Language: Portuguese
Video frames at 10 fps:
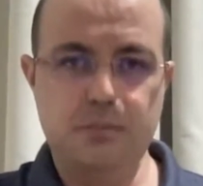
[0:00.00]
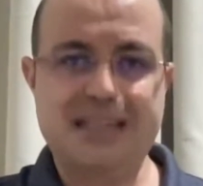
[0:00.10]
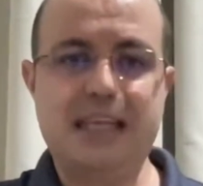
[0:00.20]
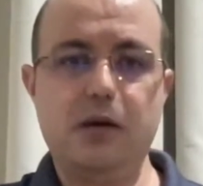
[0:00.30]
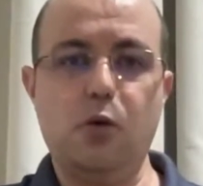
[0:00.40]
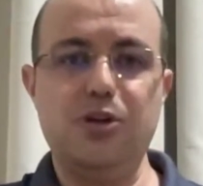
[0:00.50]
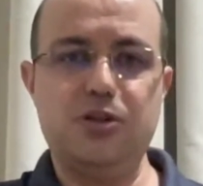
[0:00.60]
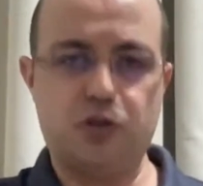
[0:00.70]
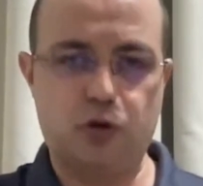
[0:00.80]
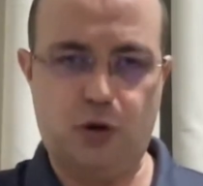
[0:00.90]
para ter
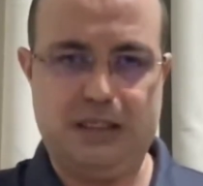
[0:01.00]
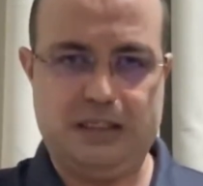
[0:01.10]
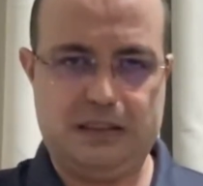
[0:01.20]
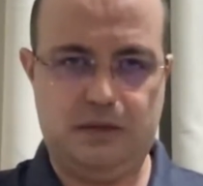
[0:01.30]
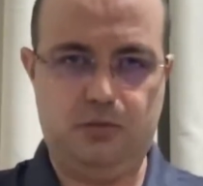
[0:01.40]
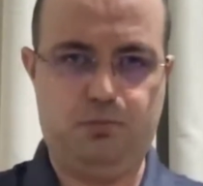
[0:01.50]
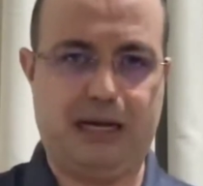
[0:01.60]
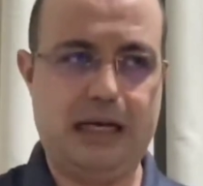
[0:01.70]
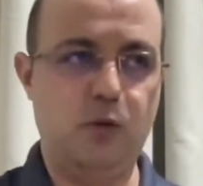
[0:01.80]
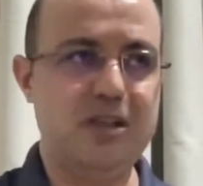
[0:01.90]
condições
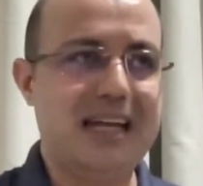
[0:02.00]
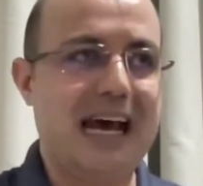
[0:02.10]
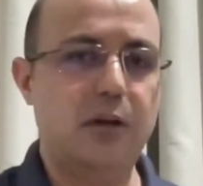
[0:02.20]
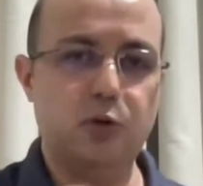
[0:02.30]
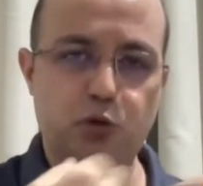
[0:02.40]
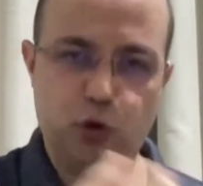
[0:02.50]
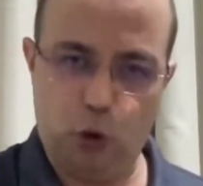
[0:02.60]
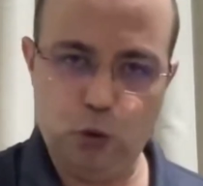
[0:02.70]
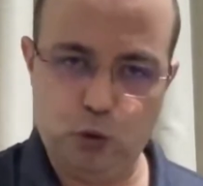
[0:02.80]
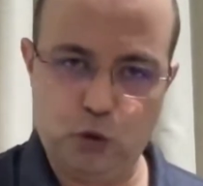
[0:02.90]
para cuidar dos
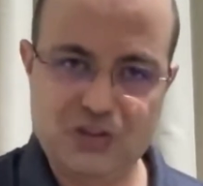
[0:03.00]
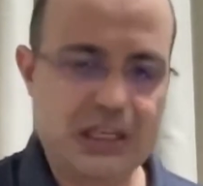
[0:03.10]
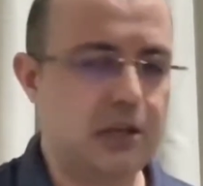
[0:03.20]
outros,